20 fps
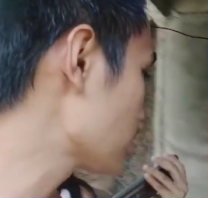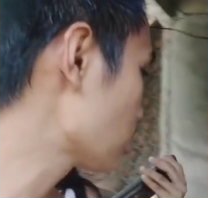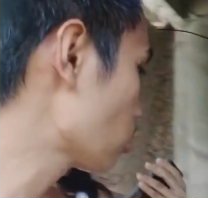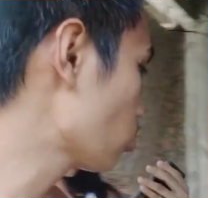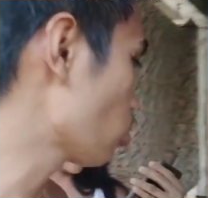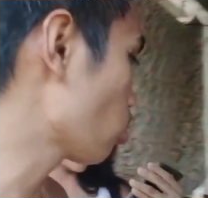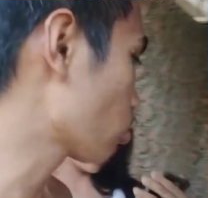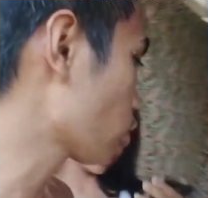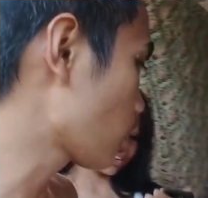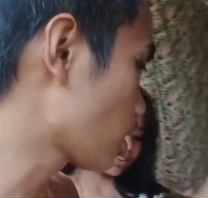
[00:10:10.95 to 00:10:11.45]

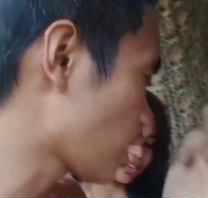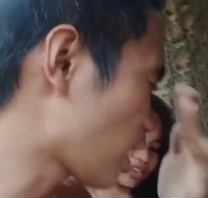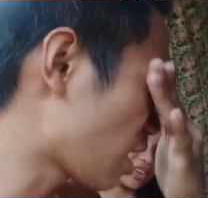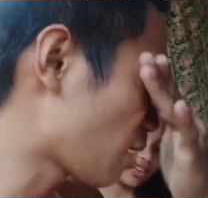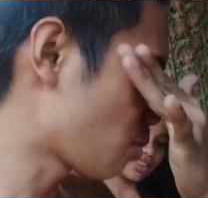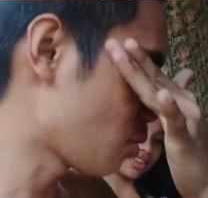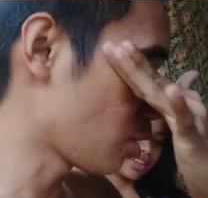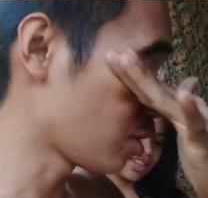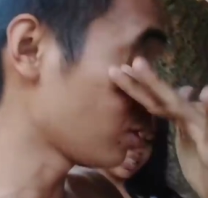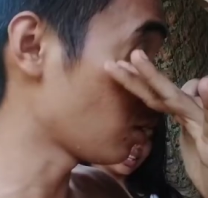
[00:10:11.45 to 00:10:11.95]
Yun na yun,
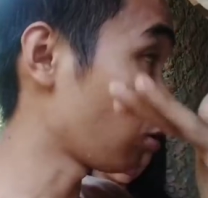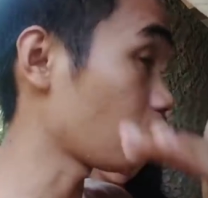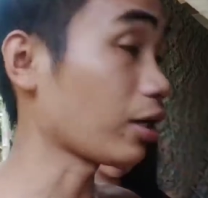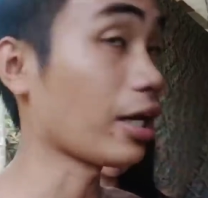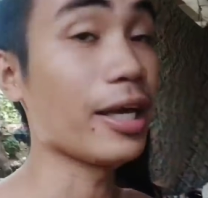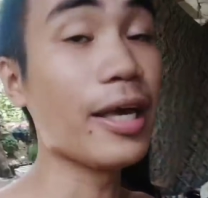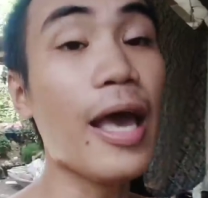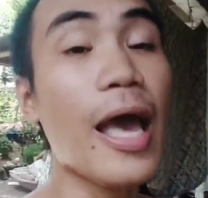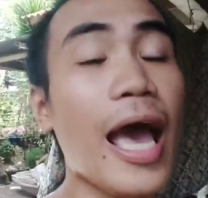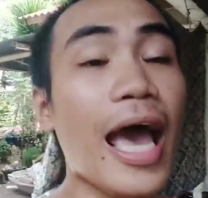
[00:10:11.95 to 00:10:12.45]
kilala mo yun?
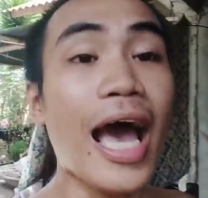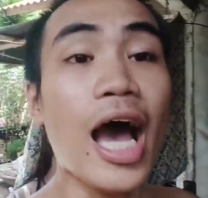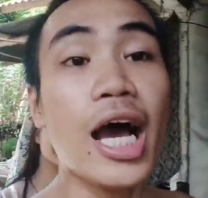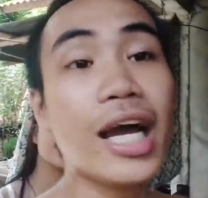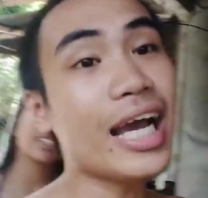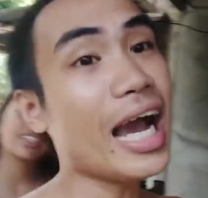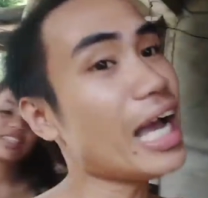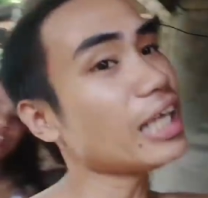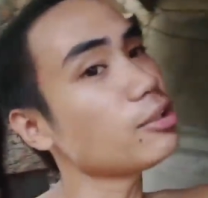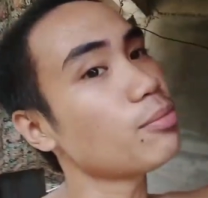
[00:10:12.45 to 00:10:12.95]
Okay. Yes.
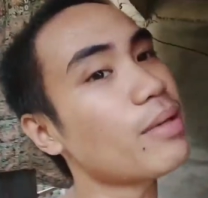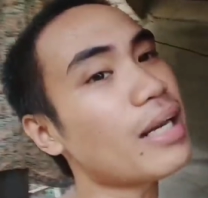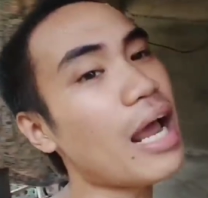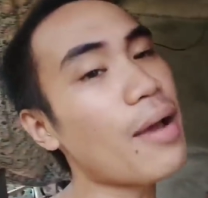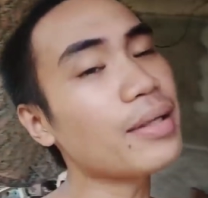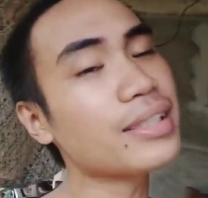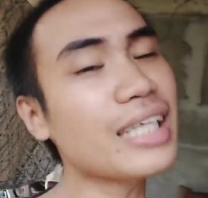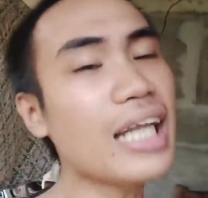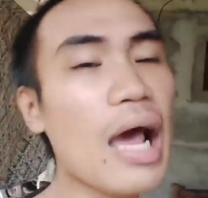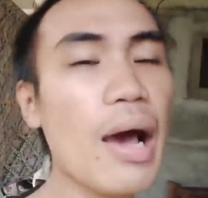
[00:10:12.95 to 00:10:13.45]
Guys,
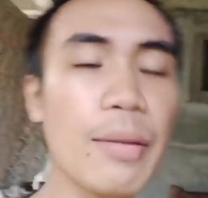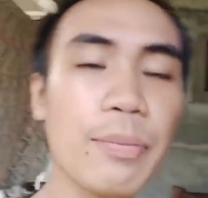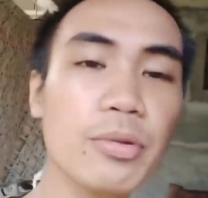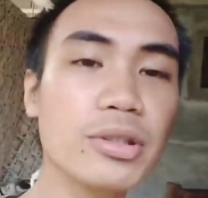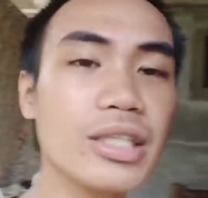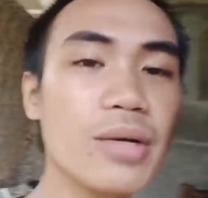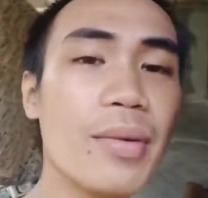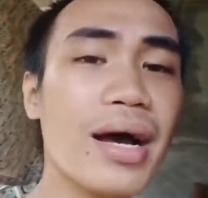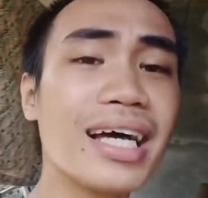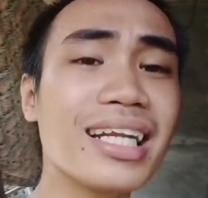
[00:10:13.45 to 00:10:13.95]
maraming salamat
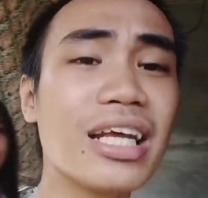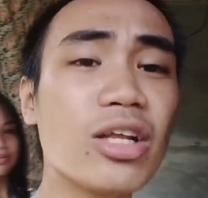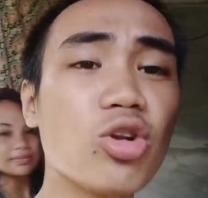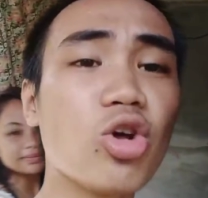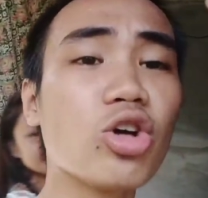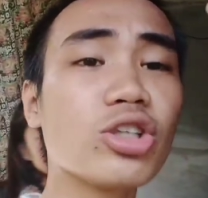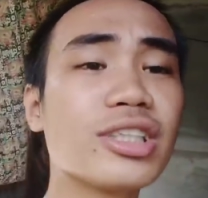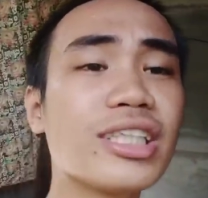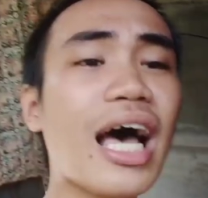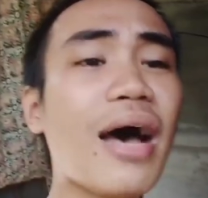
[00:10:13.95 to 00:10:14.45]
po sa mga
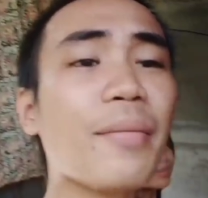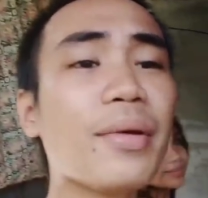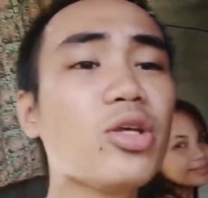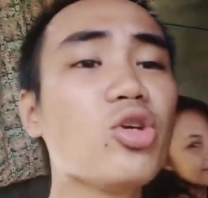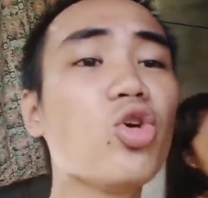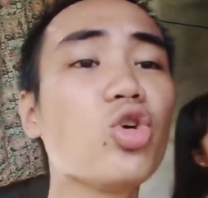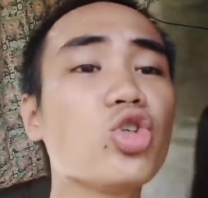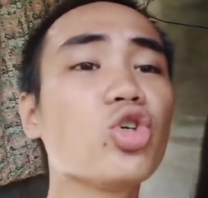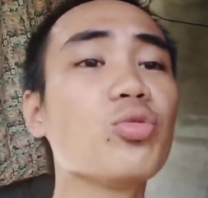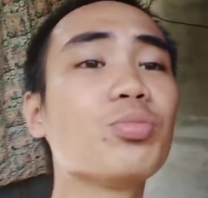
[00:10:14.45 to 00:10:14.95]
nanood sa
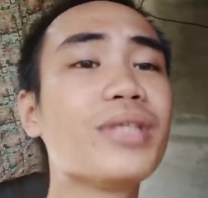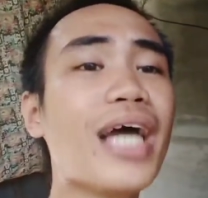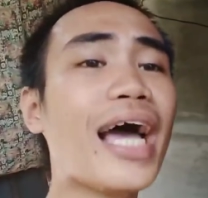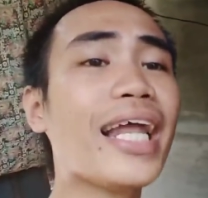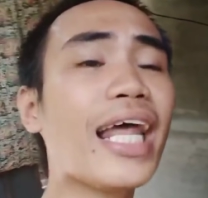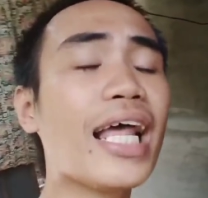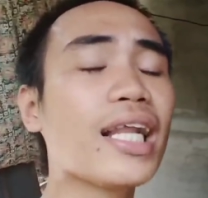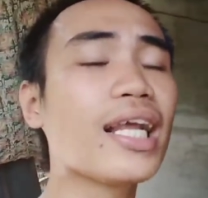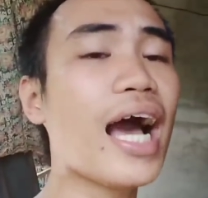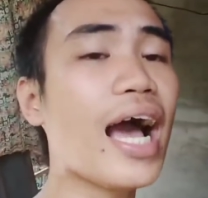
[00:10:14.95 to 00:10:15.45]
aming YouTube
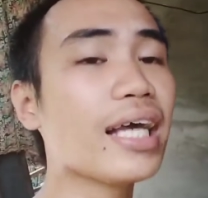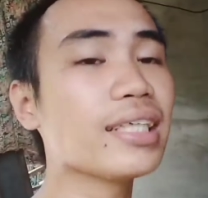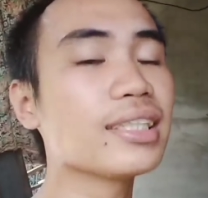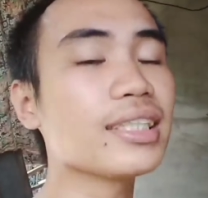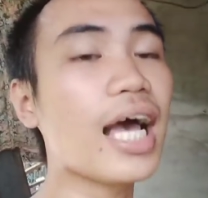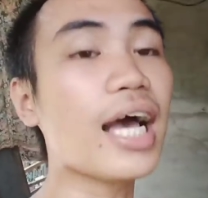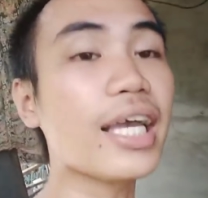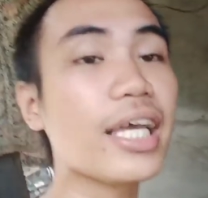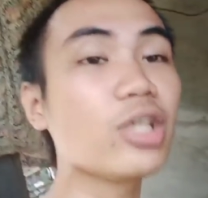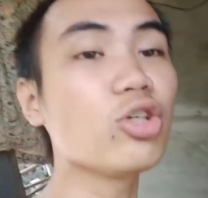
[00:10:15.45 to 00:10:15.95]
channel,
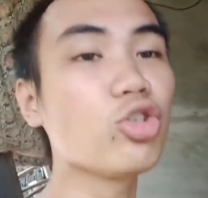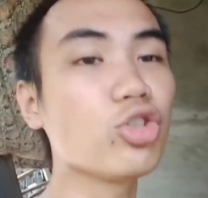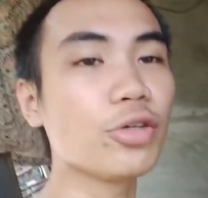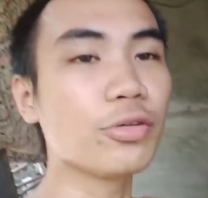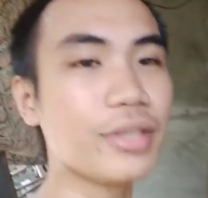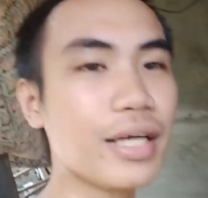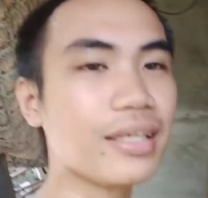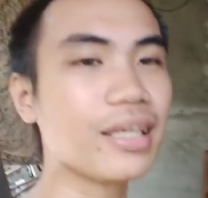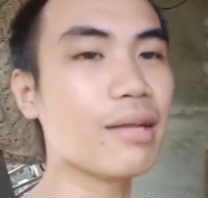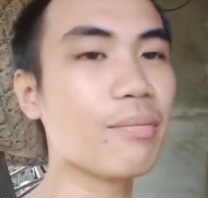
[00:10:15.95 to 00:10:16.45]
guys. Sa aking
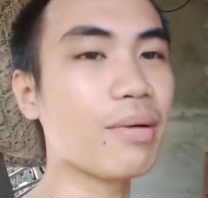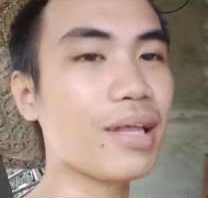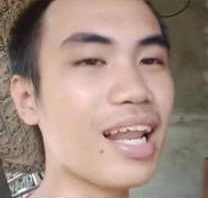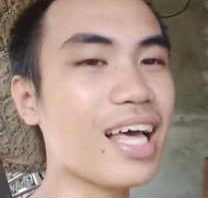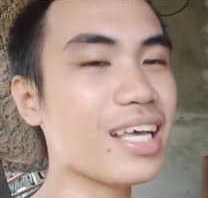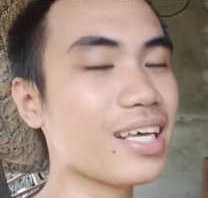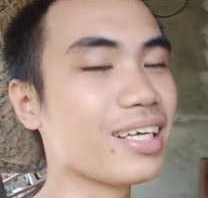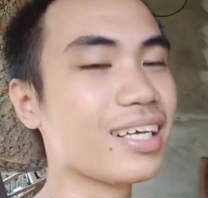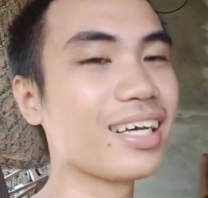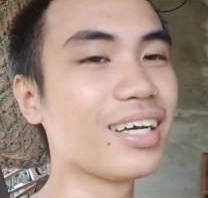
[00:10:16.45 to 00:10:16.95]
YouTube channel
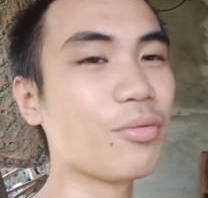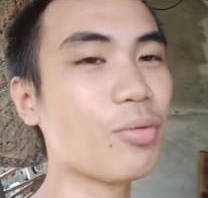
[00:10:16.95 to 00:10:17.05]
pala.